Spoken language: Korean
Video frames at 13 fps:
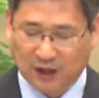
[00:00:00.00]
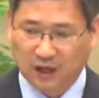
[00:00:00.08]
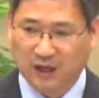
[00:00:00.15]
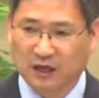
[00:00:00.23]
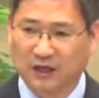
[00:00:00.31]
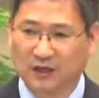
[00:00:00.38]

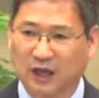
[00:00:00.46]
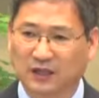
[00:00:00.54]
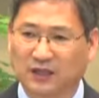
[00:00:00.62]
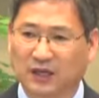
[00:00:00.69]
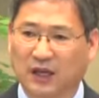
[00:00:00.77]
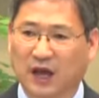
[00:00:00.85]
이런
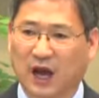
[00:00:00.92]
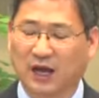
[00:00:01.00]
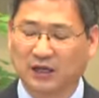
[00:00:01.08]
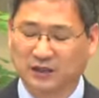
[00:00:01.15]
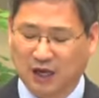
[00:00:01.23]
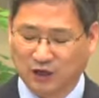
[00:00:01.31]
대적이
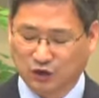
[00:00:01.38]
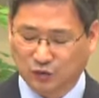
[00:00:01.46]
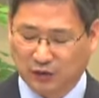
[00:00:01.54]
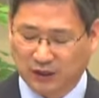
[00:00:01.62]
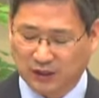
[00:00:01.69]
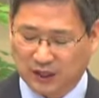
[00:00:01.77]
항상
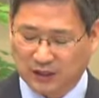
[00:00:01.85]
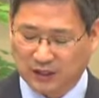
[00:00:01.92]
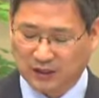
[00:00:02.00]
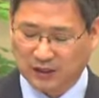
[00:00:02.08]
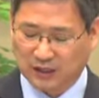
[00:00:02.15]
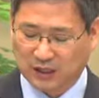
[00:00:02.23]
숨어 있다는
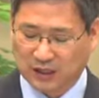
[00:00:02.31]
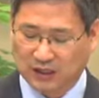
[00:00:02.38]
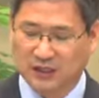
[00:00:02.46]
사실을